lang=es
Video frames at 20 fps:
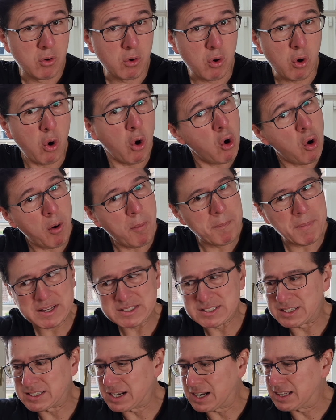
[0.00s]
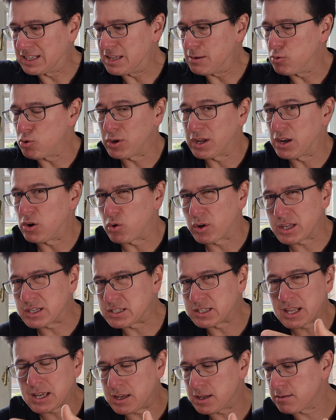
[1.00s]
o más atractivo que lo que
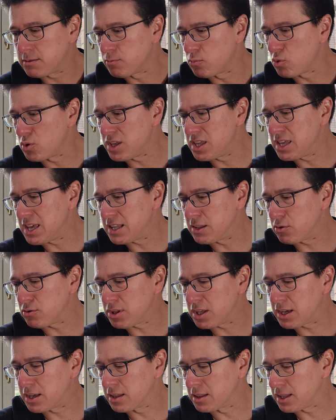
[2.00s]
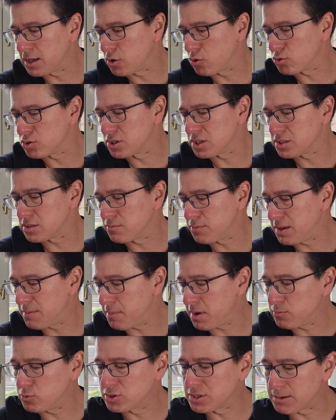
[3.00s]
está muy lleno de, cosas. Bien,
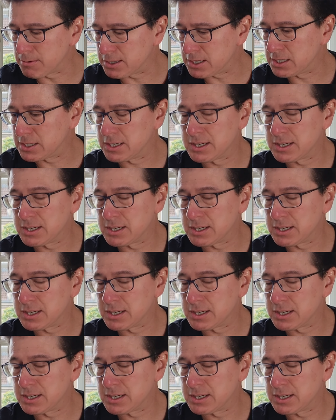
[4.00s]
vamos a ver.